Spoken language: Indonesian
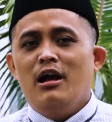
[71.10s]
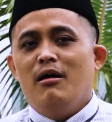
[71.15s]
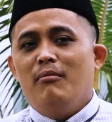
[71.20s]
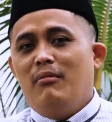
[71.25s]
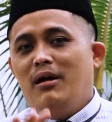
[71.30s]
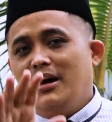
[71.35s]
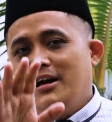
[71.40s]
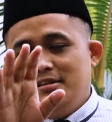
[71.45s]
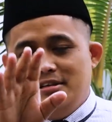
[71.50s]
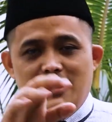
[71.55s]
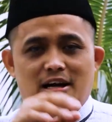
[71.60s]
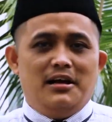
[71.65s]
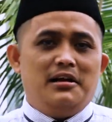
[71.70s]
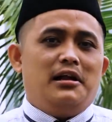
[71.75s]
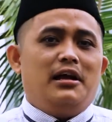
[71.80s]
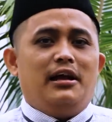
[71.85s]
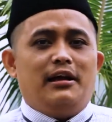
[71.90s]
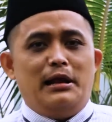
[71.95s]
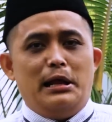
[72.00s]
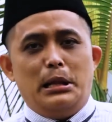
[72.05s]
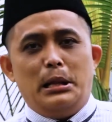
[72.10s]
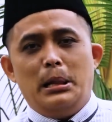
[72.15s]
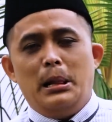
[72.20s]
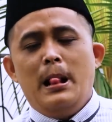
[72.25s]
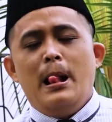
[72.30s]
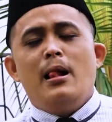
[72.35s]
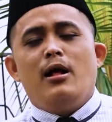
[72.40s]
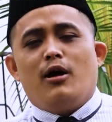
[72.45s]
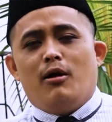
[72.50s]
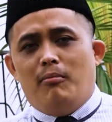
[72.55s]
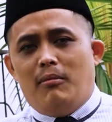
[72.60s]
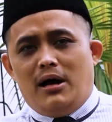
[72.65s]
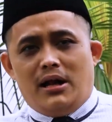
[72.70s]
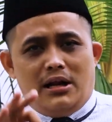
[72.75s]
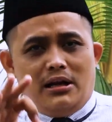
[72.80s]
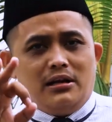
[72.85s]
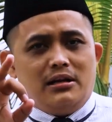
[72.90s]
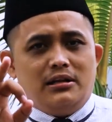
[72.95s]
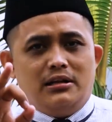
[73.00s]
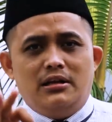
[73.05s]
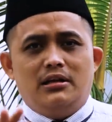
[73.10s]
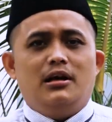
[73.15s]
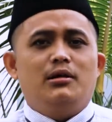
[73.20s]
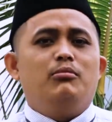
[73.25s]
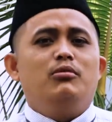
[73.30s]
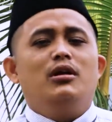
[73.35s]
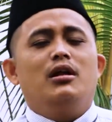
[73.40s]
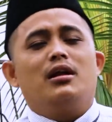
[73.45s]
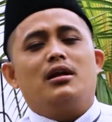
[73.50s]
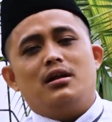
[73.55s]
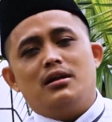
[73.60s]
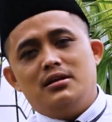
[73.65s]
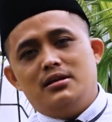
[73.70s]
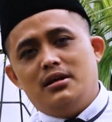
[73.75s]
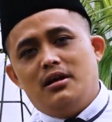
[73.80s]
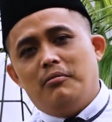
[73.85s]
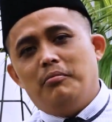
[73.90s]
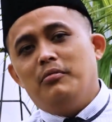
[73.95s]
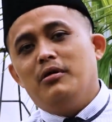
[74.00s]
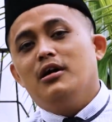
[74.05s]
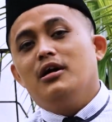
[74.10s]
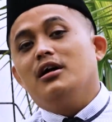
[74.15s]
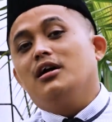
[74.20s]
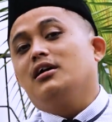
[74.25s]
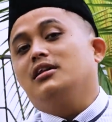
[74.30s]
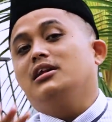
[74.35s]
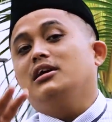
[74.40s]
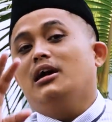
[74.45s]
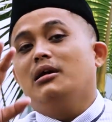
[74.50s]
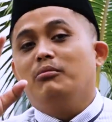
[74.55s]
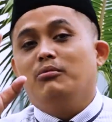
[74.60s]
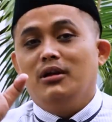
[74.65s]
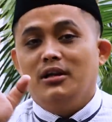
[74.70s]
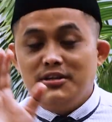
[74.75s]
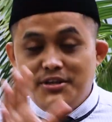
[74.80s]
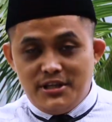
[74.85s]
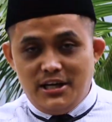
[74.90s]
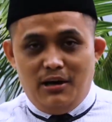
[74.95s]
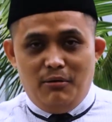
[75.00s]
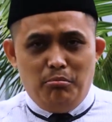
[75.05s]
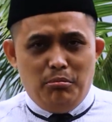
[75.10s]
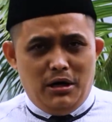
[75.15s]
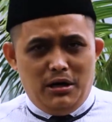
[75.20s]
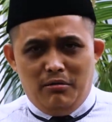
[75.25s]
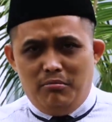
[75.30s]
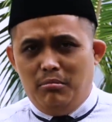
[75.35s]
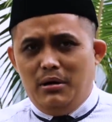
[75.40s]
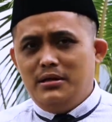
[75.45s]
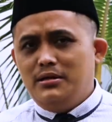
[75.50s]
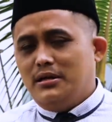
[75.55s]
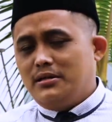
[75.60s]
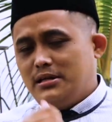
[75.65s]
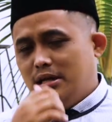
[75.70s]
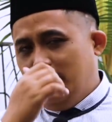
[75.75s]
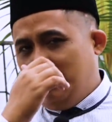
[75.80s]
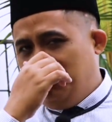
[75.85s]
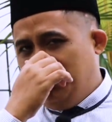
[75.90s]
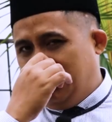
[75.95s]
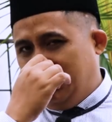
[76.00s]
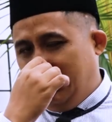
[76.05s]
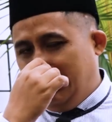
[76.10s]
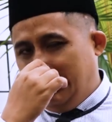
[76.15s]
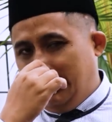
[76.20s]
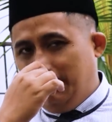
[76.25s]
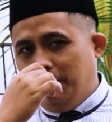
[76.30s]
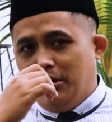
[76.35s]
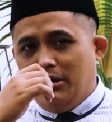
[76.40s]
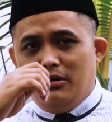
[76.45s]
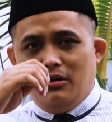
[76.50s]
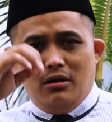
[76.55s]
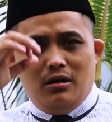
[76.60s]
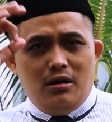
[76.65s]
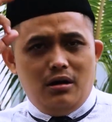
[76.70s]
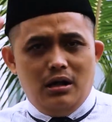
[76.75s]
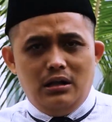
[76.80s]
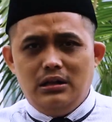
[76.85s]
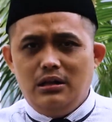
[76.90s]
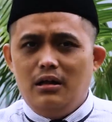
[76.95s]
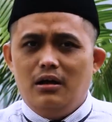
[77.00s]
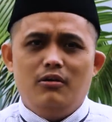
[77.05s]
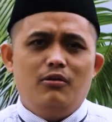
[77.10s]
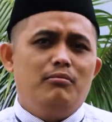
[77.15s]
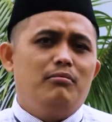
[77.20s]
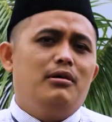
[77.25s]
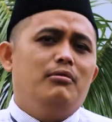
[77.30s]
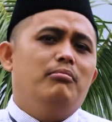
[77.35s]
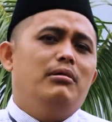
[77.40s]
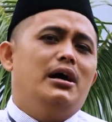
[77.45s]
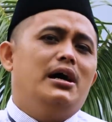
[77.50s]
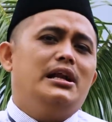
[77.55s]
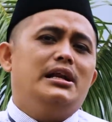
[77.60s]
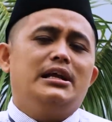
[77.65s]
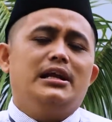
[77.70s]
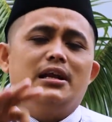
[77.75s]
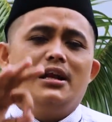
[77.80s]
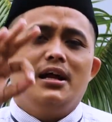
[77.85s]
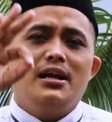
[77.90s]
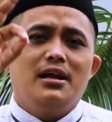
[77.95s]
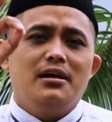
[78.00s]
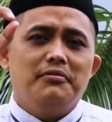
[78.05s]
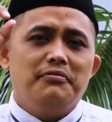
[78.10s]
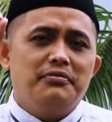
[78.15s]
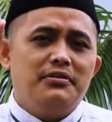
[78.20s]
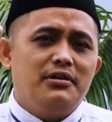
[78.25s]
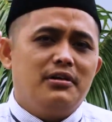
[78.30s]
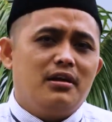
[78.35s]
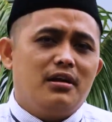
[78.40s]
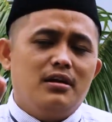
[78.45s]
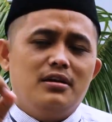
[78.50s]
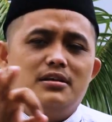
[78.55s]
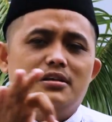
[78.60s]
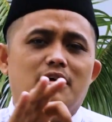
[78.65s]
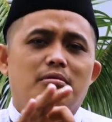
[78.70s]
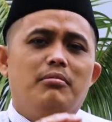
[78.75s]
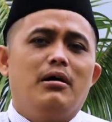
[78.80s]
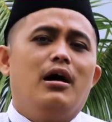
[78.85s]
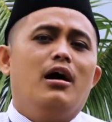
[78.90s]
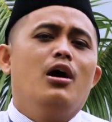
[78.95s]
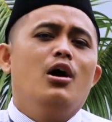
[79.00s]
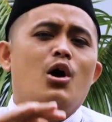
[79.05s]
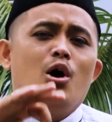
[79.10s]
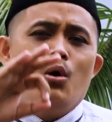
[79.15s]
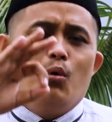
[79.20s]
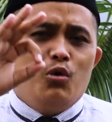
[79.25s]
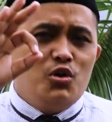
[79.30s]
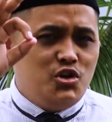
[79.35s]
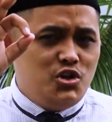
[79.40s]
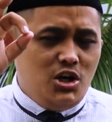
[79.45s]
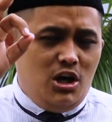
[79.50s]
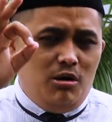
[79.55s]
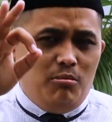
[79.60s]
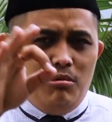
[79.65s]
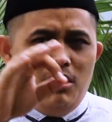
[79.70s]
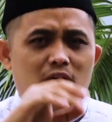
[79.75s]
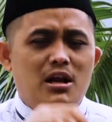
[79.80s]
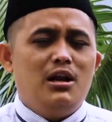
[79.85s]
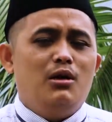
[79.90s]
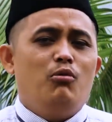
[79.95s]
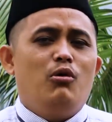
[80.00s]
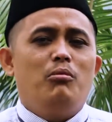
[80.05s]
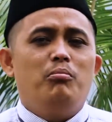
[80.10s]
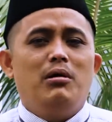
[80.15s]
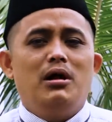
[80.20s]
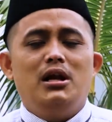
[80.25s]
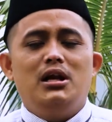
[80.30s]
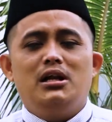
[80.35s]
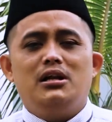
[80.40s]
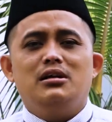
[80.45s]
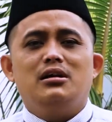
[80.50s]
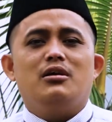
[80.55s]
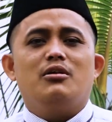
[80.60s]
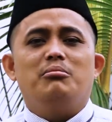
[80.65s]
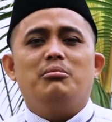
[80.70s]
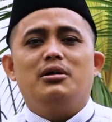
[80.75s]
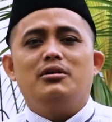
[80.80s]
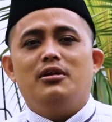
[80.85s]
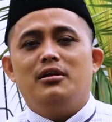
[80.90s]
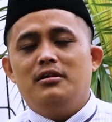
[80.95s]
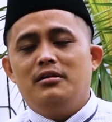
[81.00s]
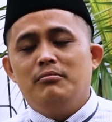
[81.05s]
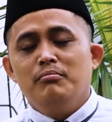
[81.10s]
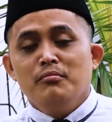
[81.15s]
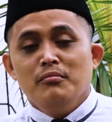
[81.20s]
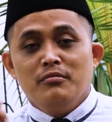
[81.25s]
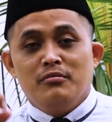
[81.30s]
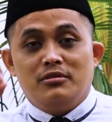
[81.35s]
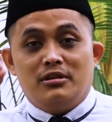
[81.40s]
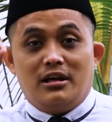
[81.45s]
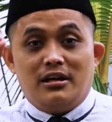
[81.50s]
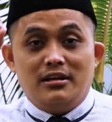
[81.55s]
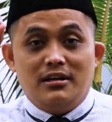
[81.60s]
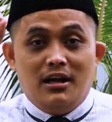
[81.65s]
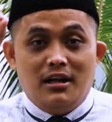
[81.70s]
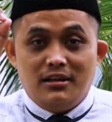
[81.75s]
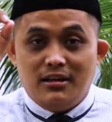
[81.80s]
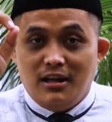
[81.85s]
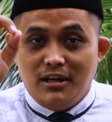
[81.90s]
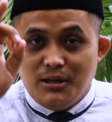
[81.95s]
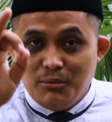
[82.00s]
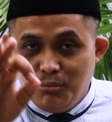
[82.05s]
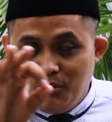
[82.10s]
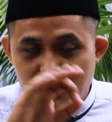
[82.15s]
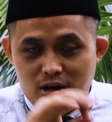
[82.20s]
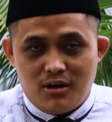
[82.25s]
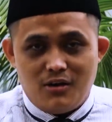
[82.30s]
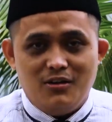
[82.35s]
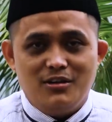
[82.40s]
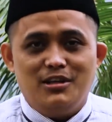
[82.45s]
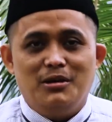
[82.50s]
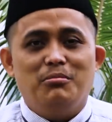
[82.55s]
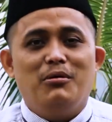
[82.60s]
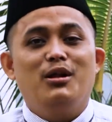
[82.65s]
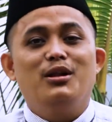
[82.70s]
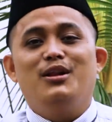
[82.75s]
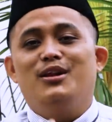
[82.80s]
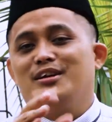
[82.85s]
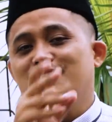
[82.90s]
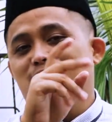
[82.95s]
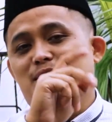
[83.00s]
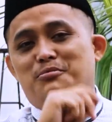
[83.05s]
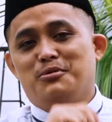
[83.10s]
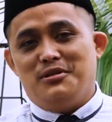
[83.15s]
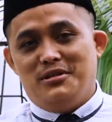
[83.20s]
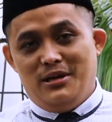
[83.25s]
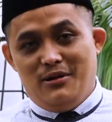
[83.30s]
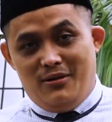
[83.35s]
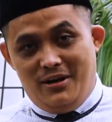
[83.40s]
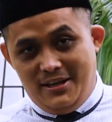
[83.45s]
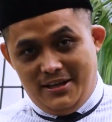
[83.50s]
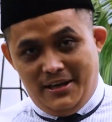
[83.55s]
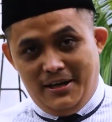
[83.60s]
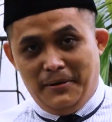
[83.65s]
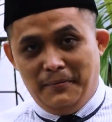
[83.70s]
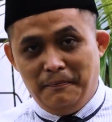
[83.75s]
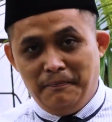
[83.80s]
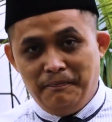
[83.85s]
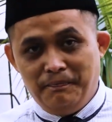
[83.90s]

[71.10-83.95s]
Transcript: Maka jangan heran kemarin ketika bulan Rajab, ketika bulan Sya'ban banyak sahabat kita berdoa Allahumma barik lana fi Rajab wa Sya'ban wa balighna Ramadan. Ternyata di bulan Rajab Allah cabut nyawanya.